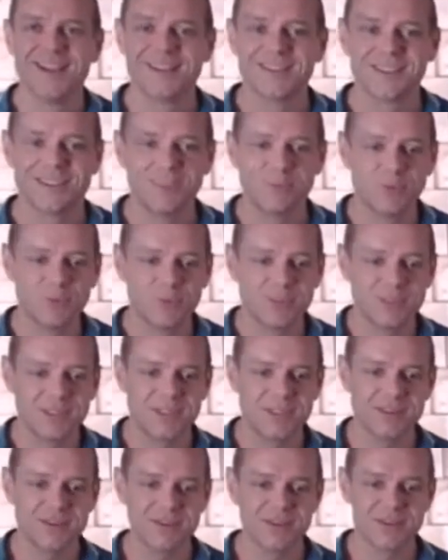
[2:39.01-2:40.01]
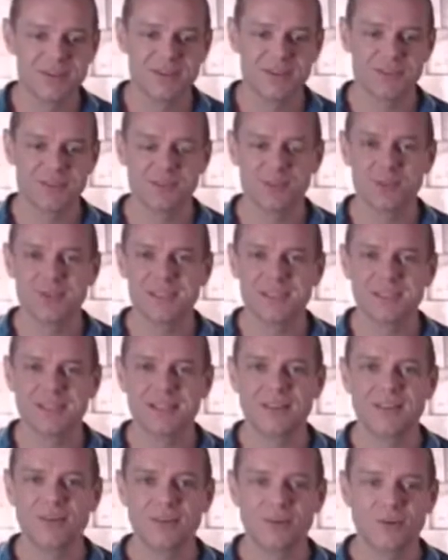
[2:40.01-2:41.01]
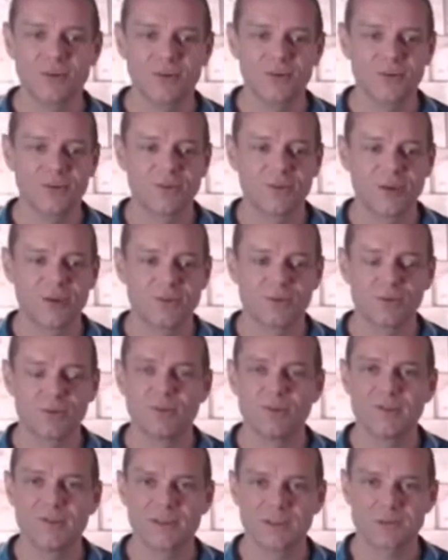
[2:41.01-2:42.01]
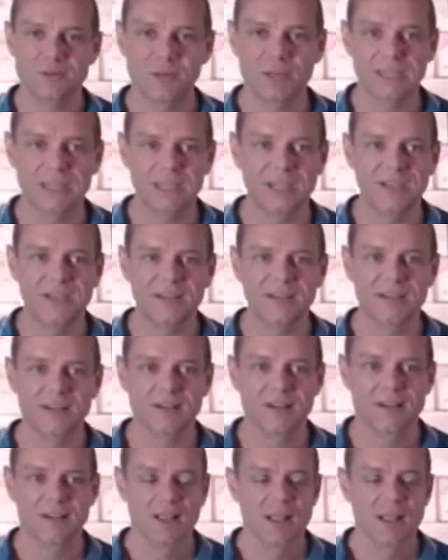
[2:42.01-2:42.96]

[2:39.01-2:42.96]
ces petits, euh, ces petits acteurs de, de, la vente de vin sur internet.